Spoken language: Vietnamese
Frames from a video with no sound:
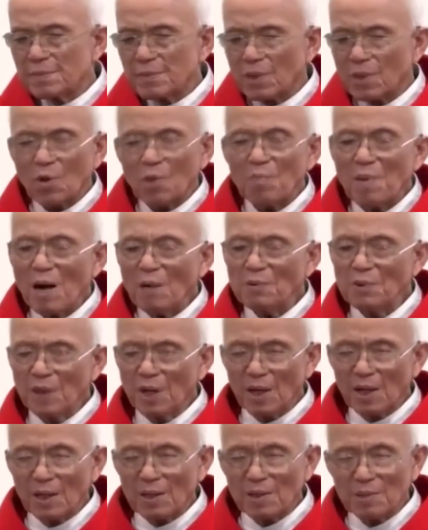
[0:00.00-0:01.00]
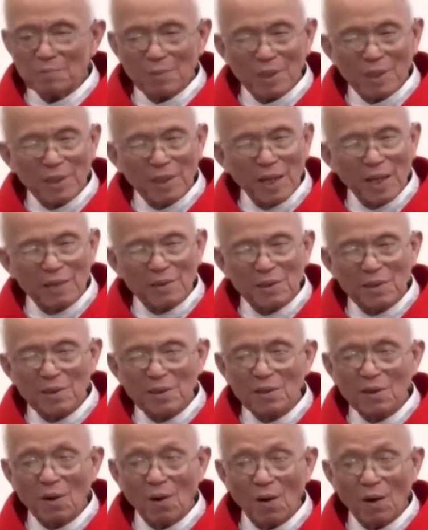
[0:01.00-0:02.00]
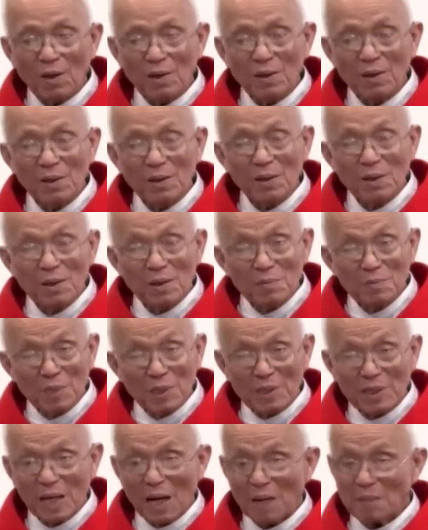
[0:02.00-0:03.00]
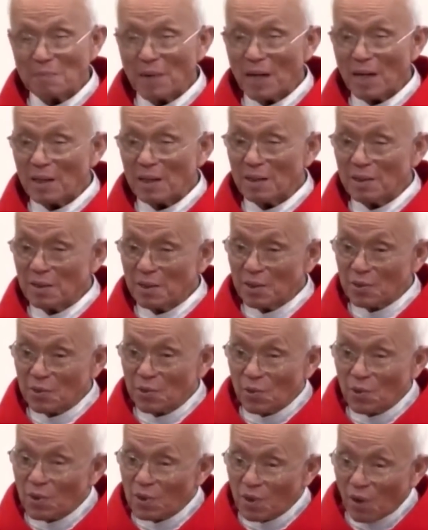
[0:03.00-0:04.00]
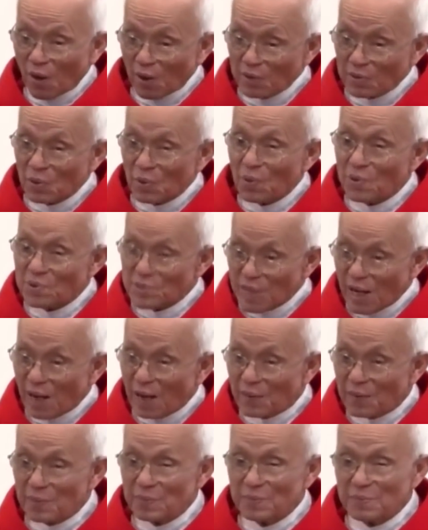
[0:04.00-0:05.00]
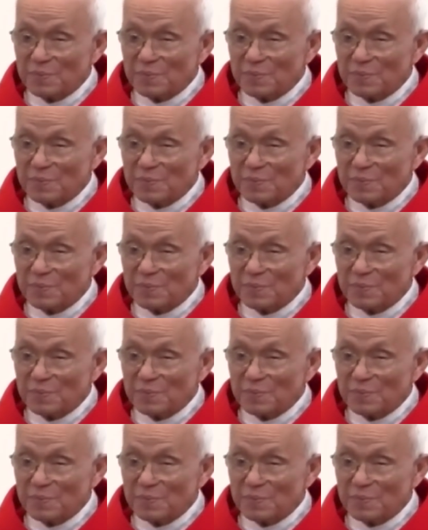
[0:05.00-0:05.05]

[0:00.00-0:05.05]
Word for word: có bao giờ mình nghe tiếng gọi mình thắc mắc Chúa gọi tôi sao